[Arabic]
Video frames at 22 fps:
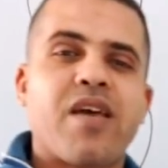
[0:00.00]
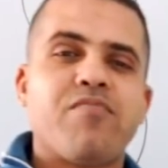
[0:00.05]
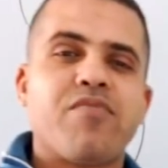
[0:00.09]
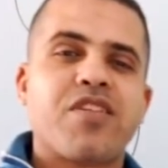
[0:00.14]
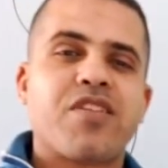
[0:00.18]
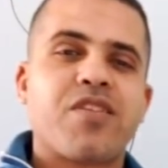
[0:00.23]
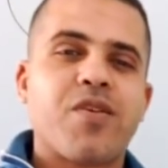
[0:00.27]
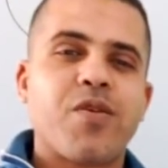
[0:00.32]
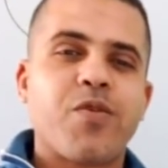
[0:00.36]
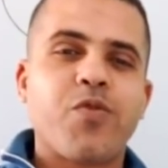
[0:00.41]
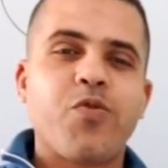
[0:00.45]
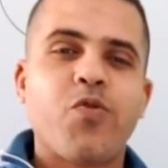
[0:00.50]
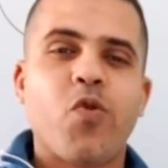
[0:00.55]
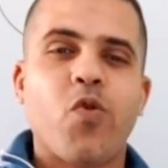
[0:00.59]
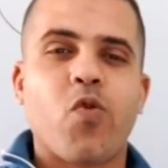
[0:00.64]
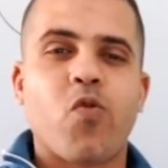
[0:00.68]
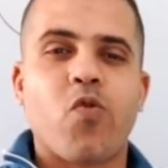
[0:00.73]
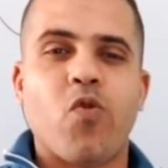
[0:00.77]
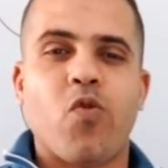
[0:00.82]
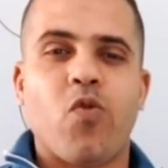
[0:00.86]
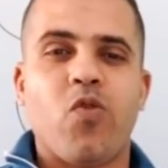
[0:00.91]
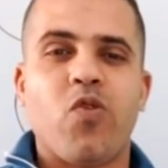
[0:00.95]
خامة
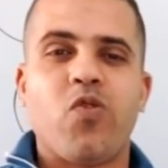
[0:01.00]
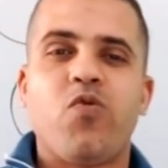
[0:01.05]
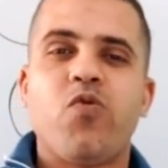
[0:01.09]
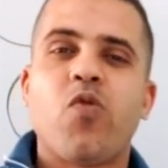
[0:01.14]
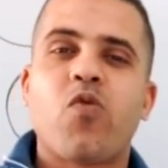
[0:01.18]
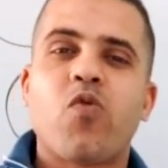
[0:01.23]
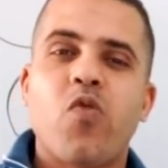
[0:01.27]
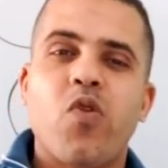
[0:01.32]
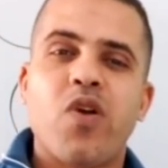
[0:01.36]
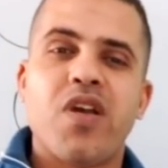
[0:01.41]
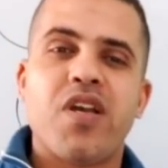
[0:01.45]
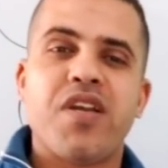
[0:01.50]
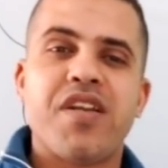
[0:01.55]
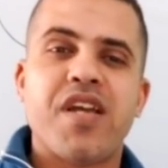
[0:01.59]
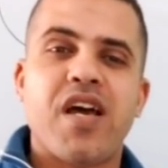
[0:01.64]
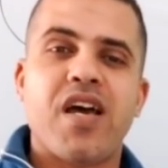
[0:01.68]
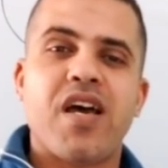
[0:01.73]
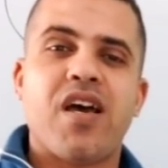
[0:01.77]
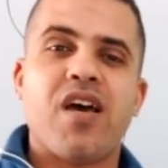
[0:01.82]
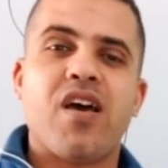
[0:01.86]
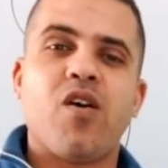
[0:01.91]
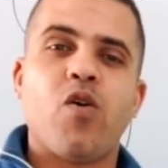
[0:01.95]
الدوكو والدوكو
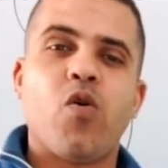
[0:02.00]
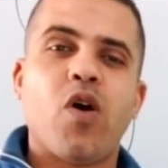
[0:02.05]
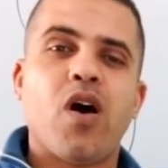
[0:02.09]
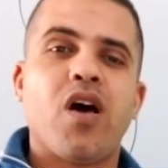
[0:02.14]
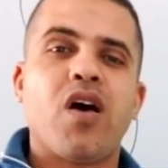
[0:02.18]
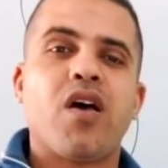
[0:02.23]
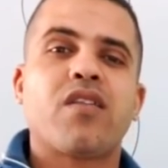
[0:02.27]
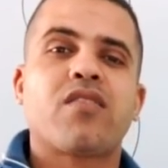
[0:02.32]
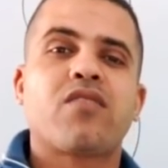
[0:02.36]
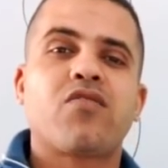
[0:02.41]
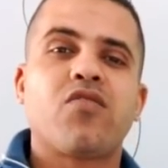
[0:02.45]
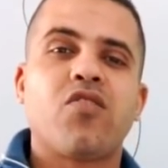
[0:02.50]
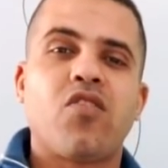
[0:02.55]
هنا هو